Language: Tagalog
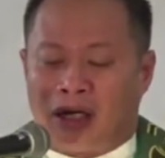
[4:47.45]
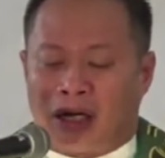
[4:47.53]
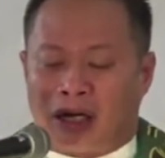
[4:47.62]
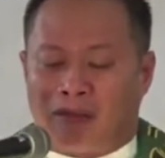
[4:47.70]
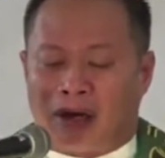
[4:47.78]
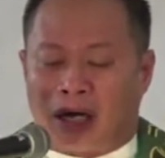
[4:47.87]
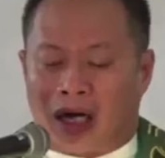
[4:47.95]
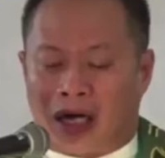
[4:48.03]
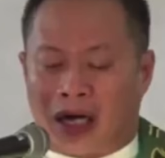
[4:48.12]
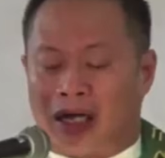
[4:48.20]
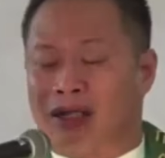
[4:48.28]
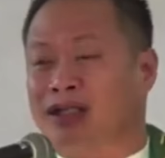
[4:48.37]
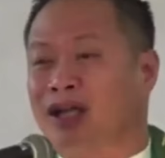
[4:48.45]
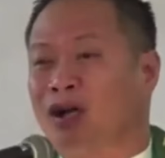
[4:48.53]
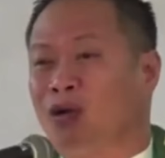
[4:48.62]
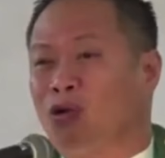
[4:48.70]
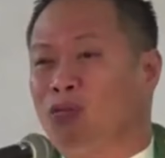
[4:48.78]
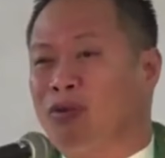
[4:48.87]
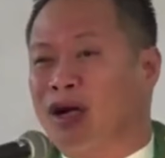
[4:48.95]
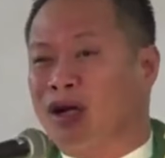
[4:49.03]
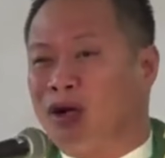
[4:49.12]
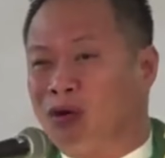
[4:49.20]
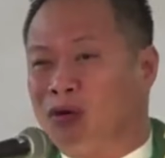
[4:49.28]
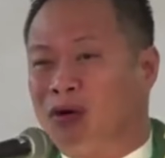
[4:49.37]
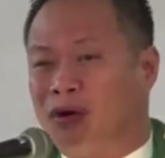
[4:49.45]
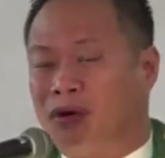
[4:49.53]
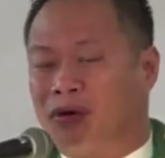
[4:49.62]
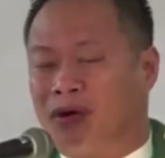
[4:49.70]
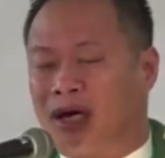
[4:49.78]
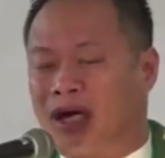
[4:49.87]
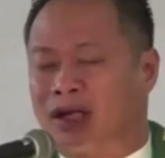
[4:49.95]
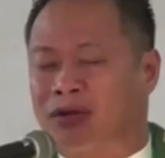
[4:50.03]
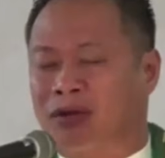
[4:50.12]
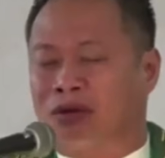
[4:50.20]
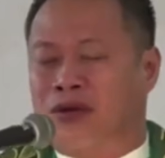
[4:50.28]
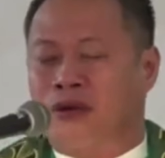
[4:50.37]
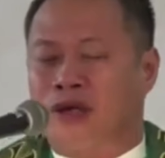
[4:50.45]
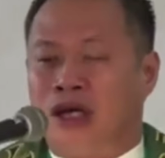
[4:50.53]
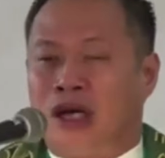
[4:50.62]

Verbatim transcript: nga maghatag og magnudnod nato